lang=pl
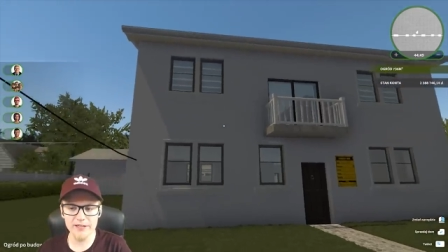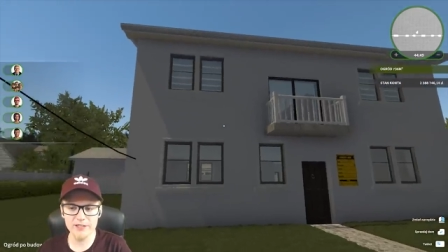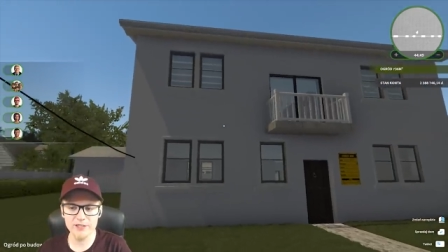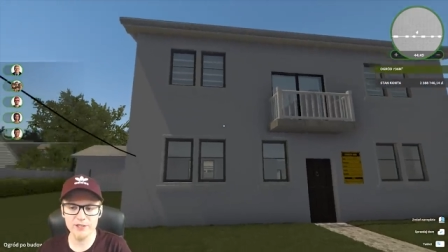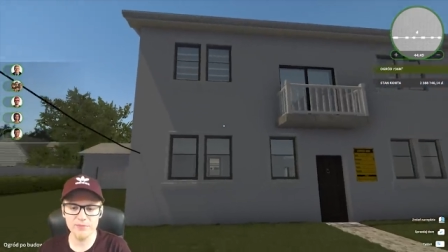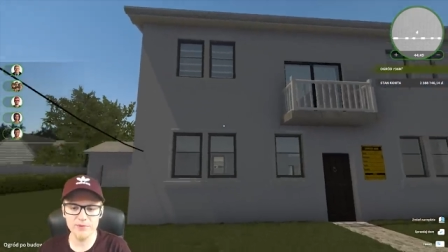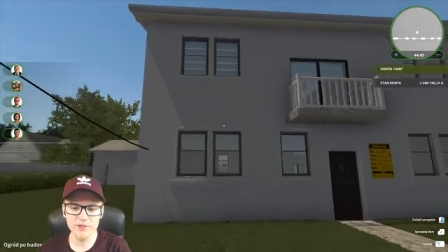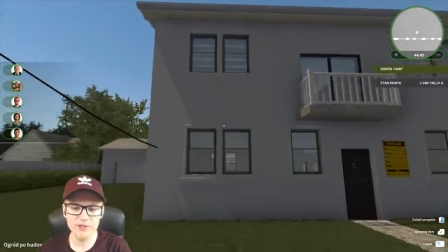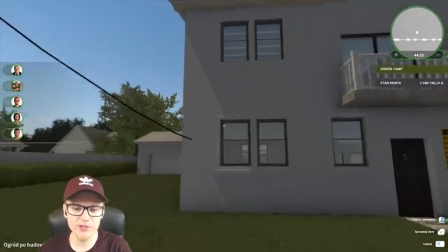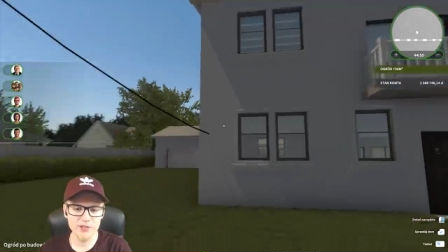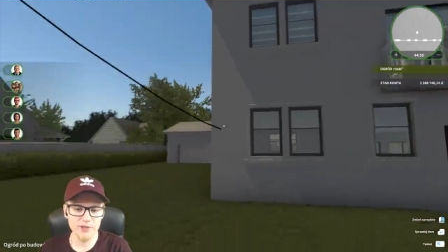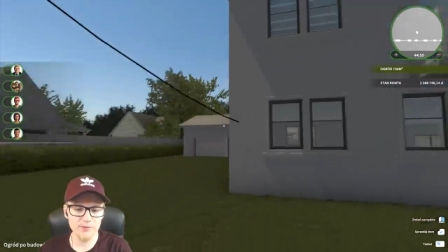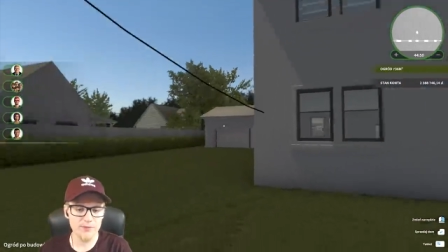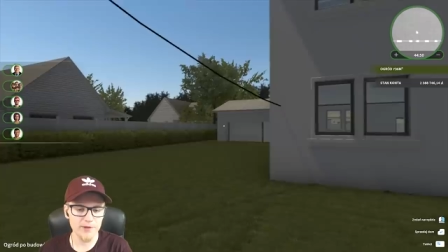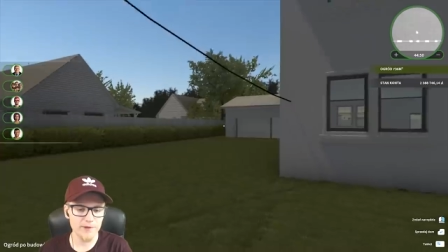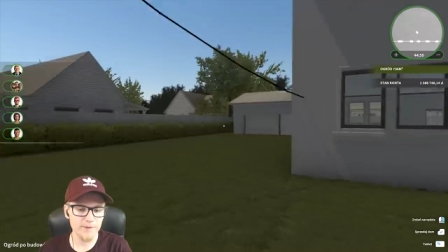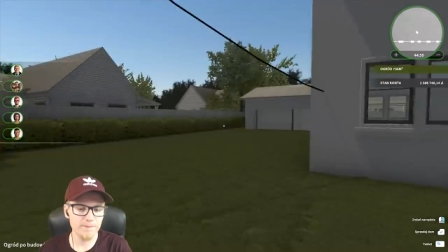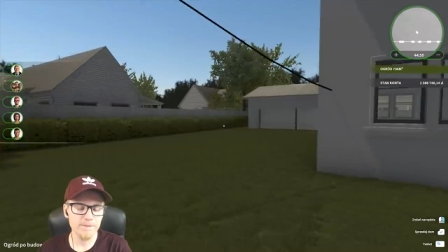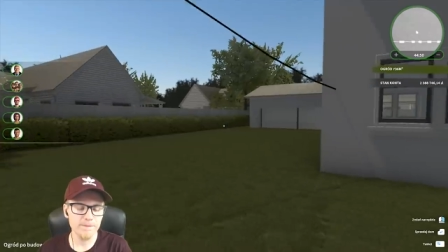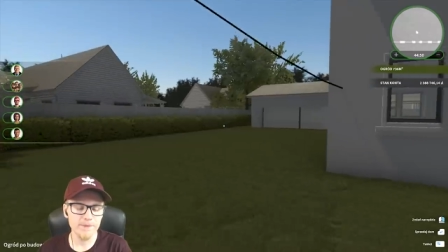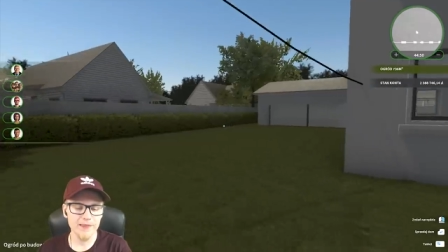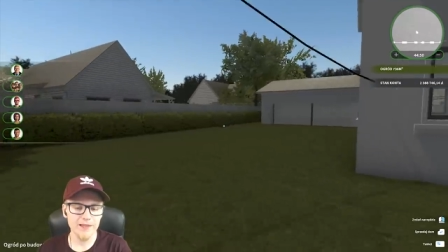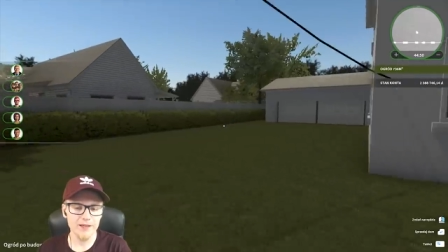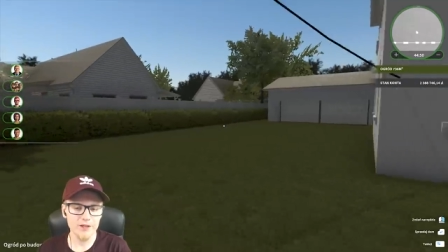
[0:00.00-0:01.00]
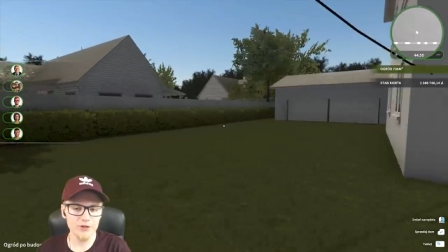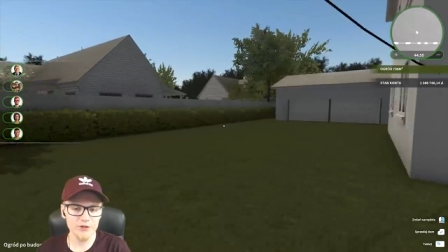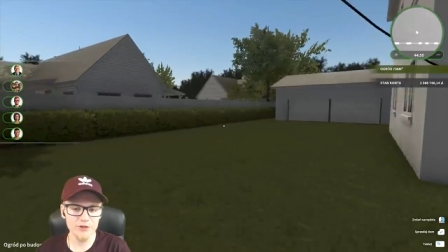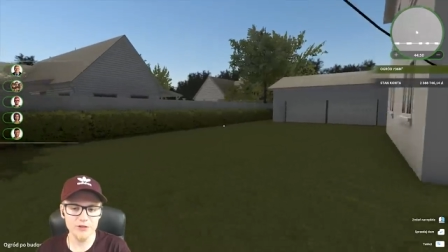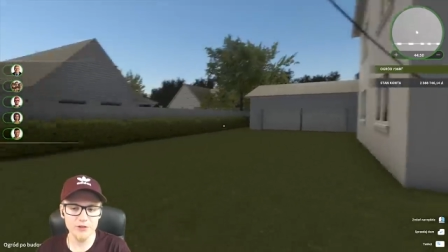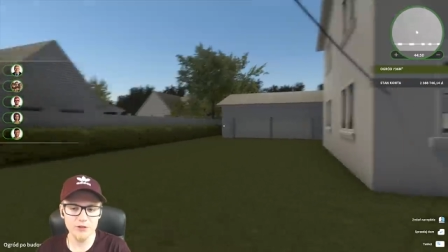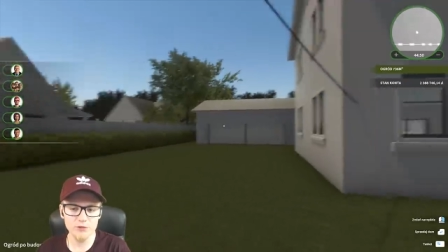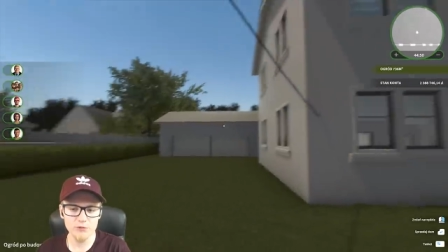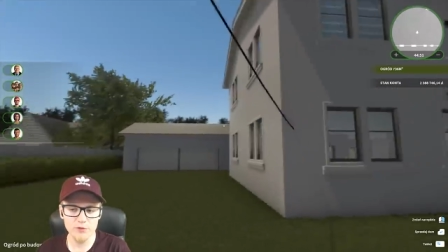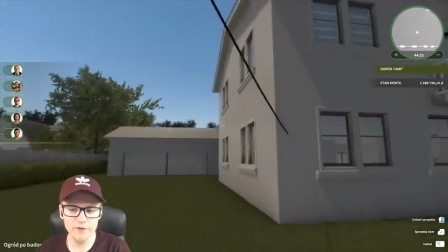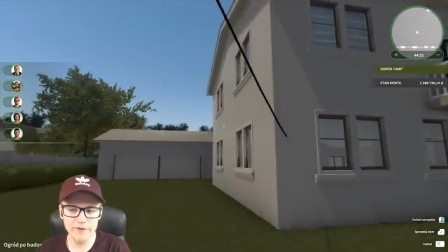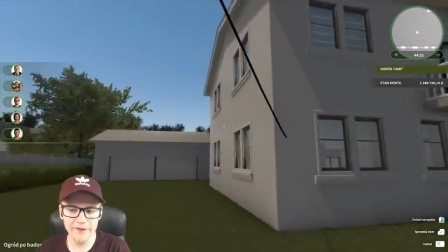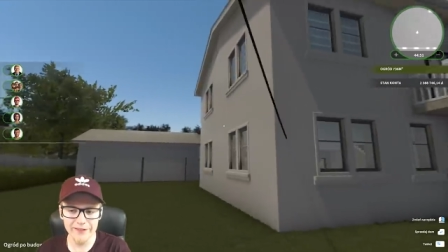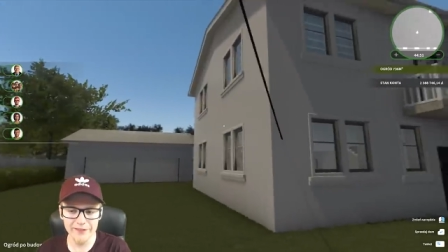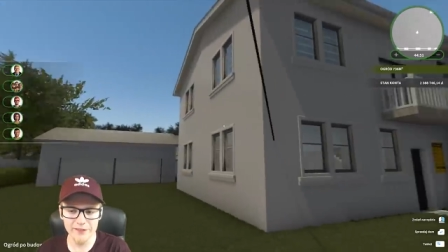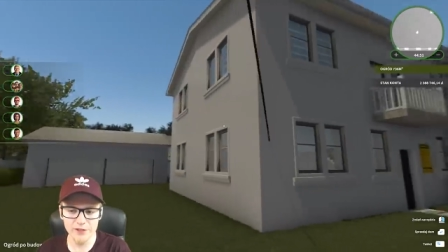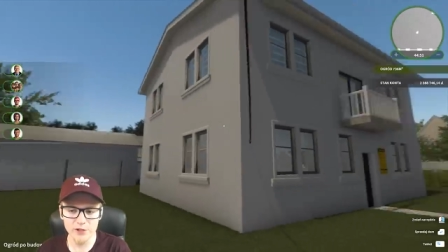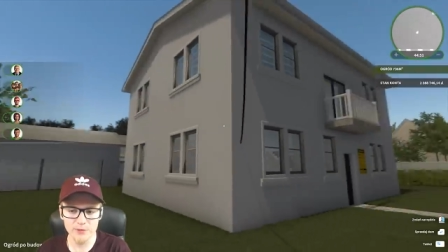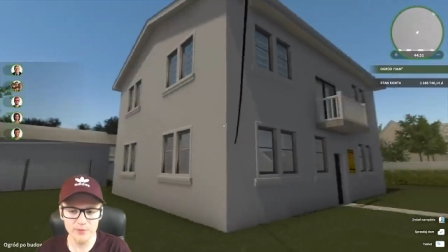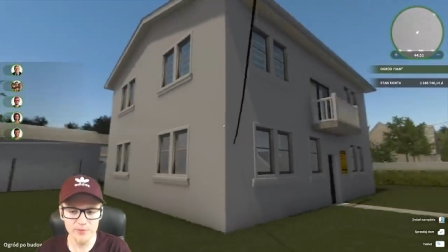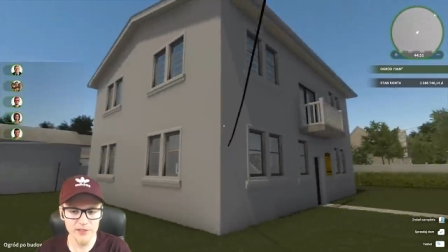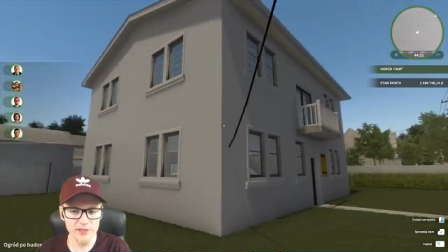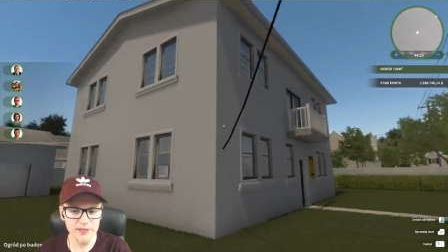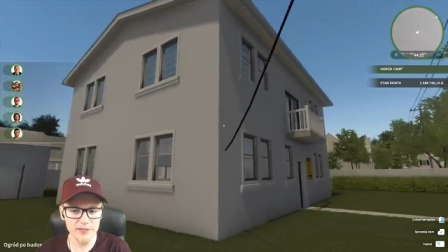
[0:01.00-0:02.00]
gdzie będziemy kontynuowali
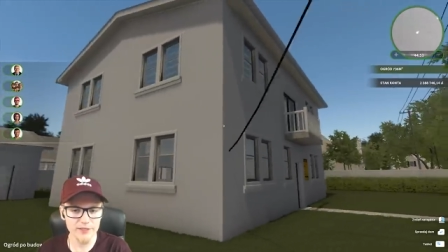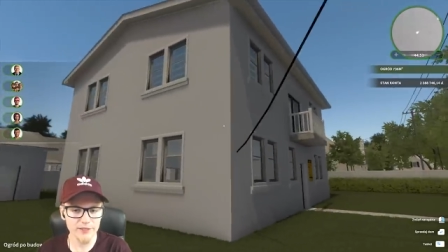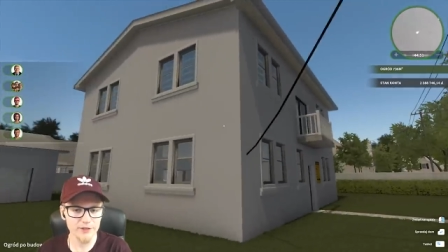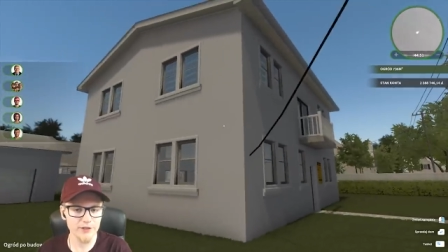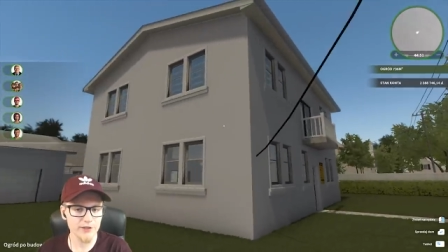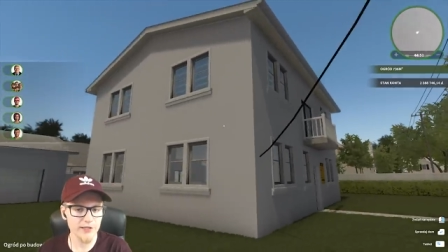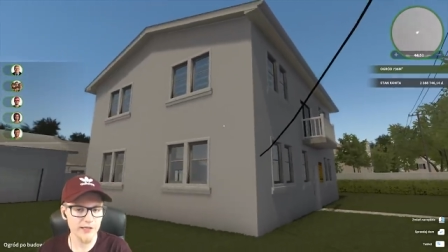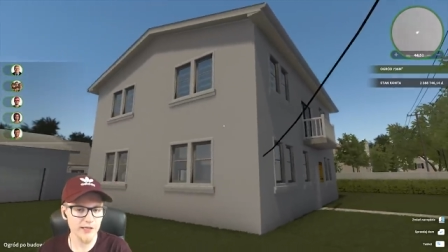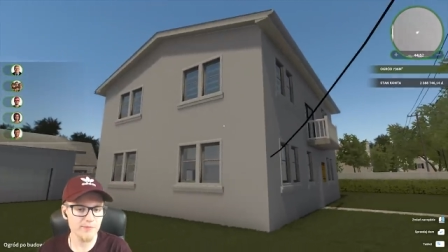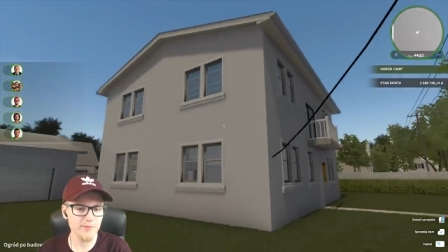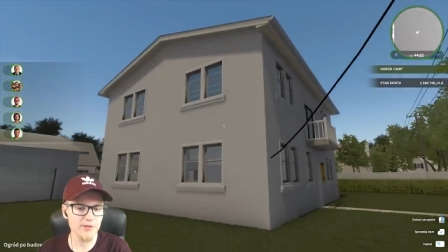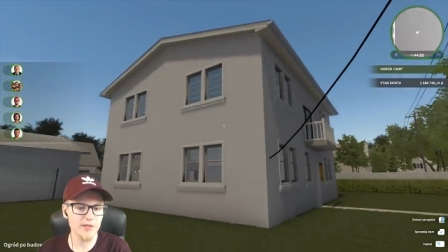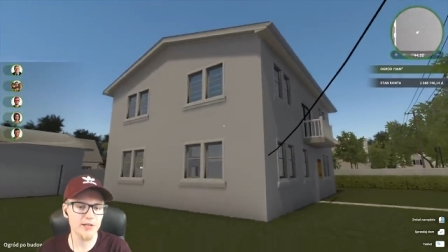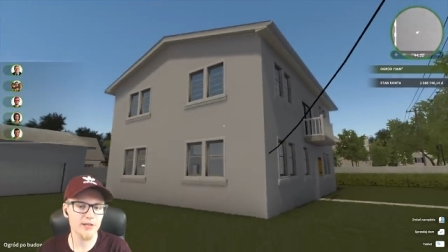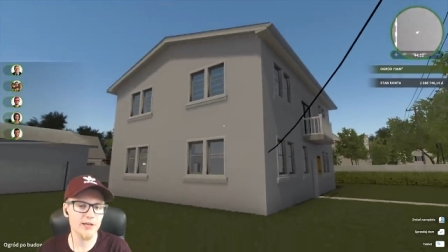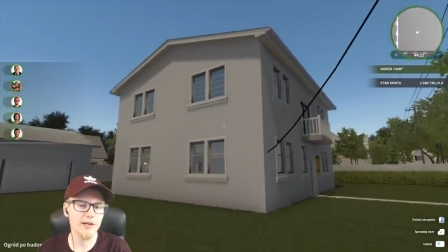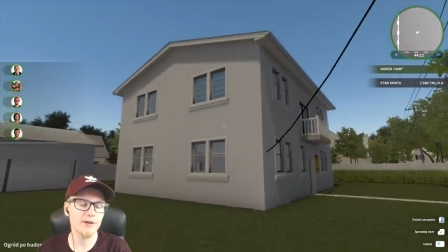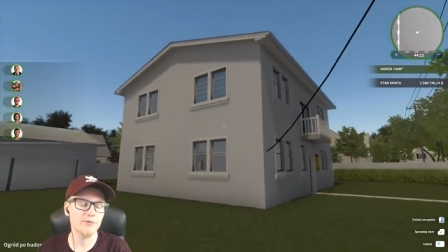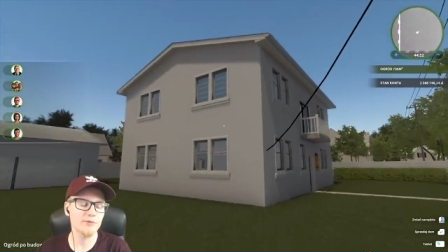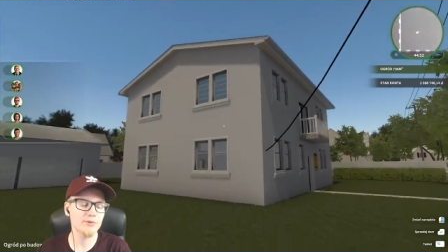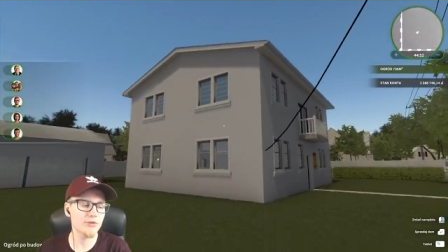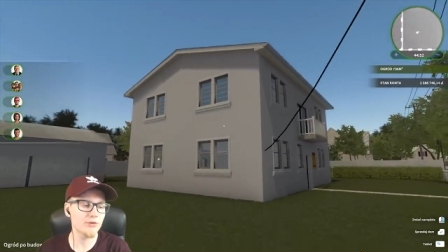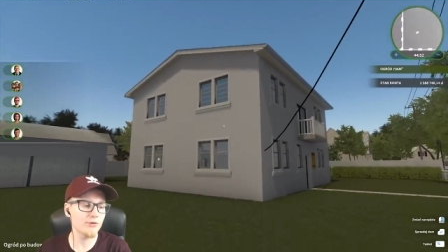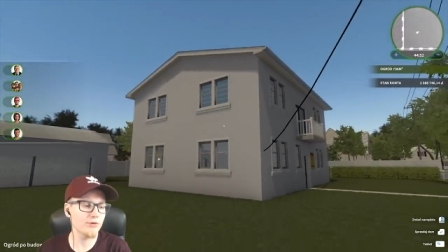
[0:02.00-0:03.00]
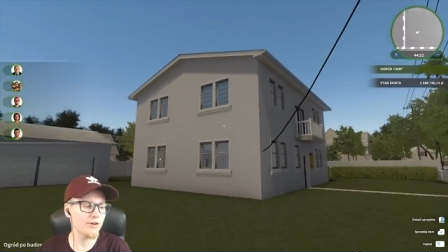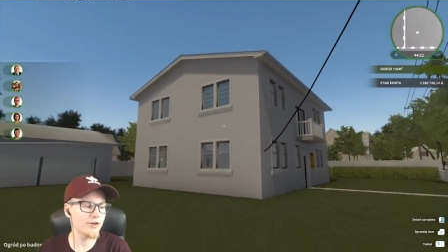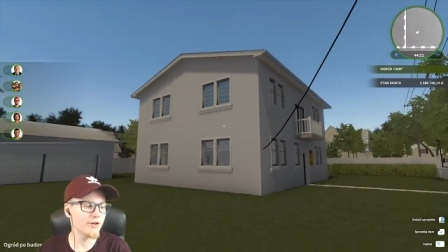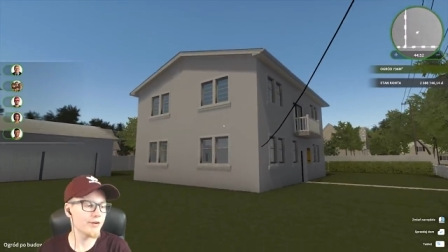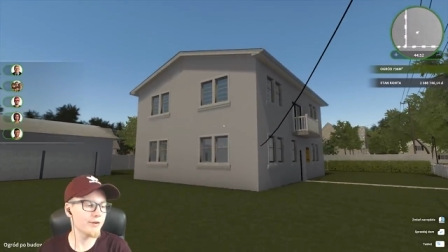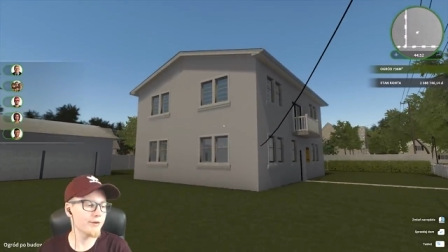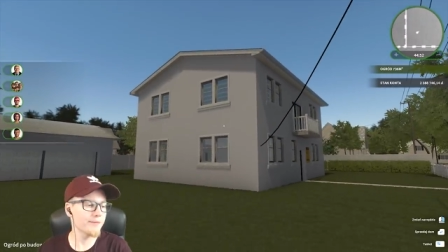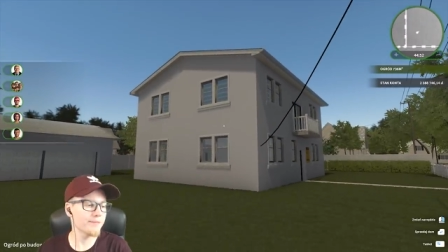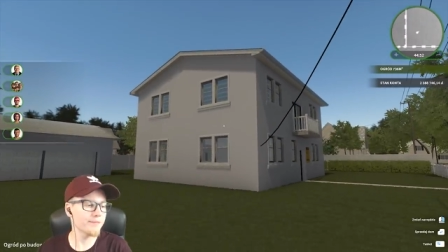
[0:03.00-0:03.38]
robienie tego gaming house'u,